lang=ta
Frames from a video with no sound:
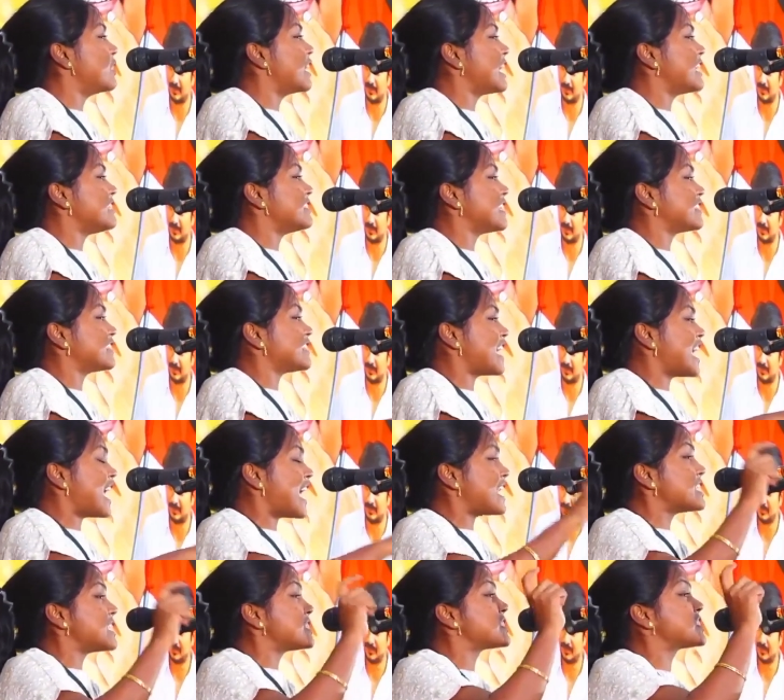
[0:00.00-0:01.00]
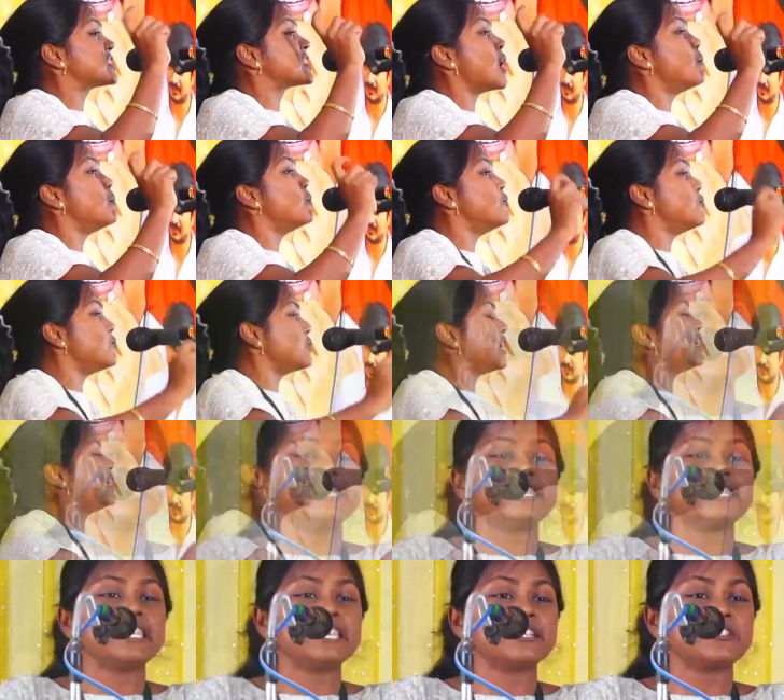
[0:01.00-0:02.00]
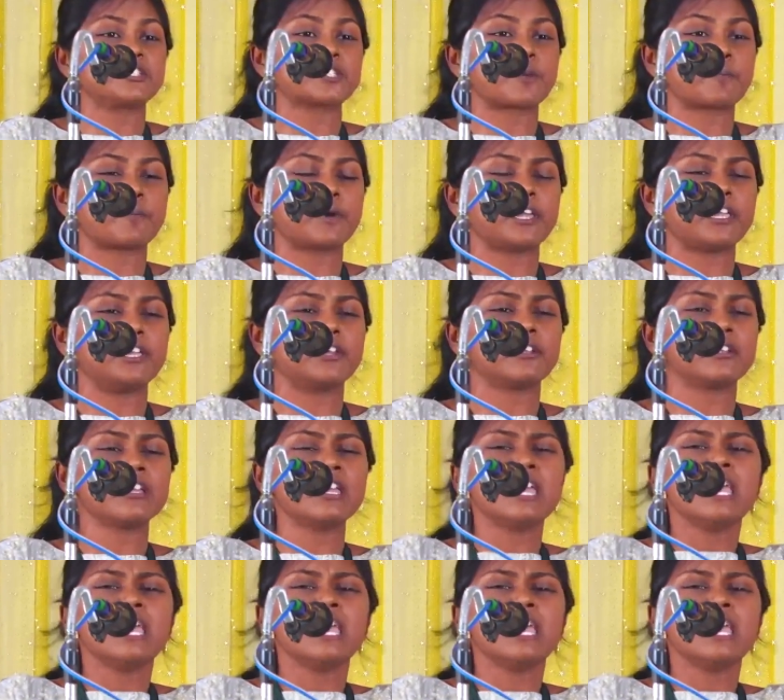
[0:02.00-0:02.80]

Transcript: விளைந்ததே சமூக நீதி என்ற பயிர்